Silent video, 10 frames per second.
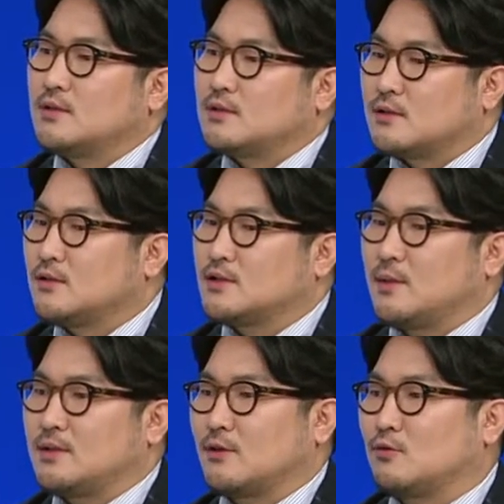
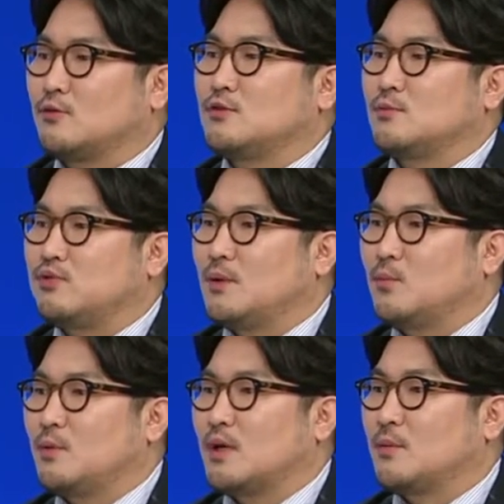그렇지만 네트워크형
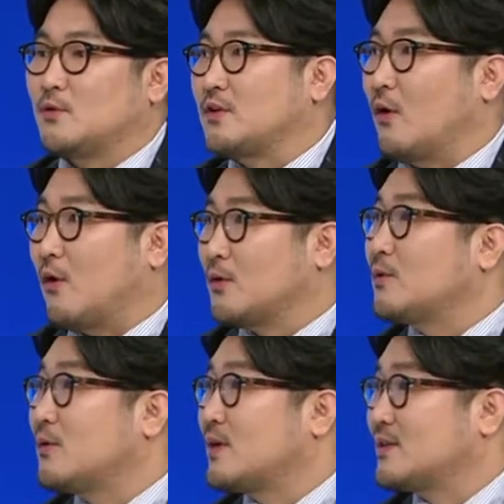플랫폼이라면 굉장히
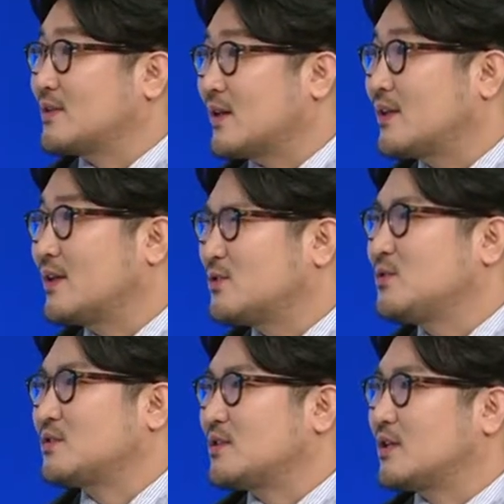어렵거나 이제 딱딱할 수
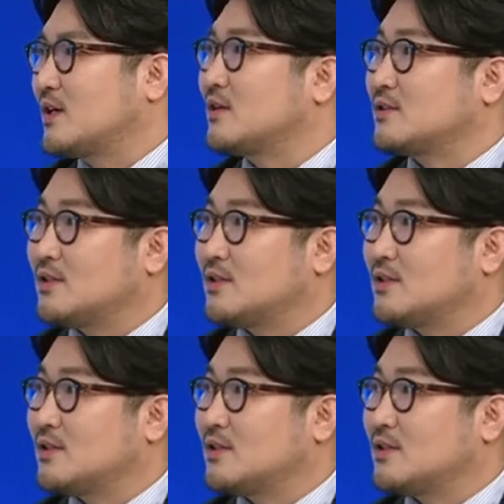있으니까 네.